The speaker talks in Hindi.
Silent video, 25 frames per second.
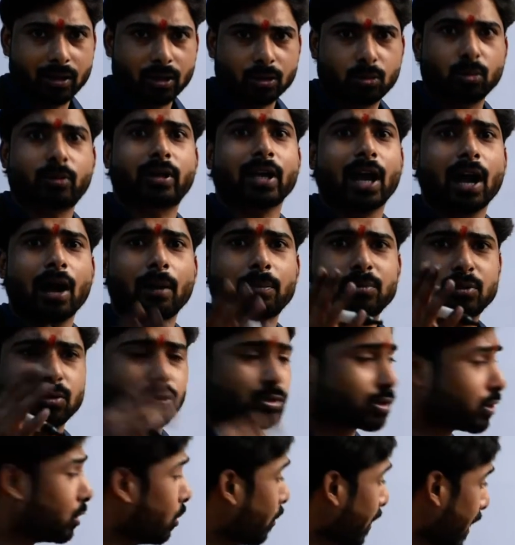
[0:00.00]
तो क्या आप
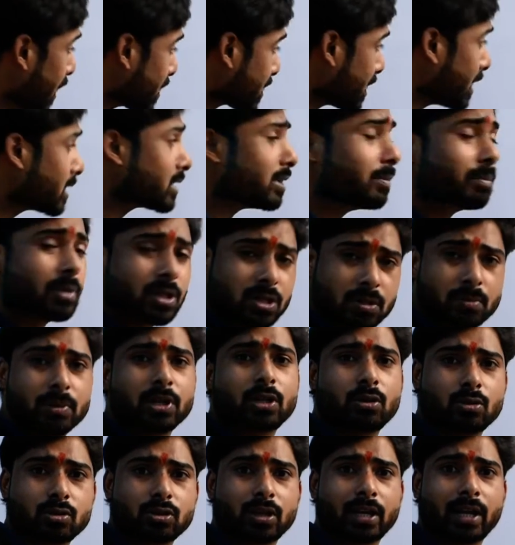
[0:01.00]
सोचते हो ऐसा ही सिंपल सिंपल
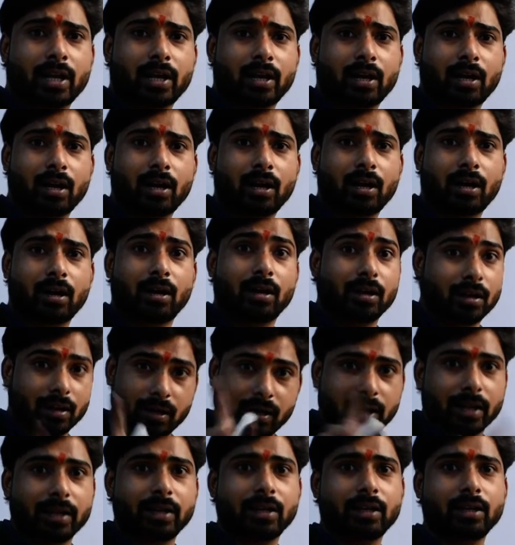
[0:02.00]
क्वेश्चन आएगा
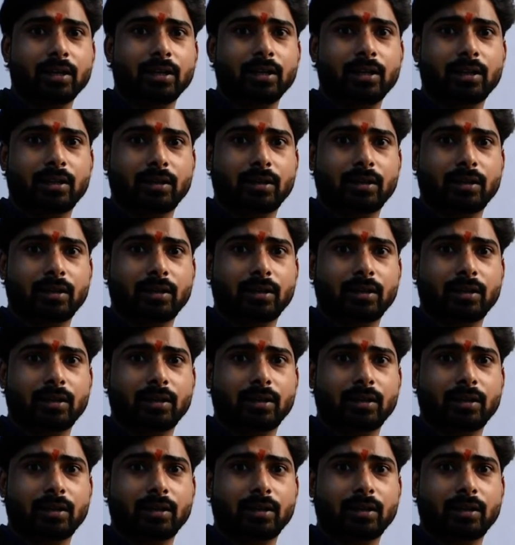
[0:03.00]
नहीं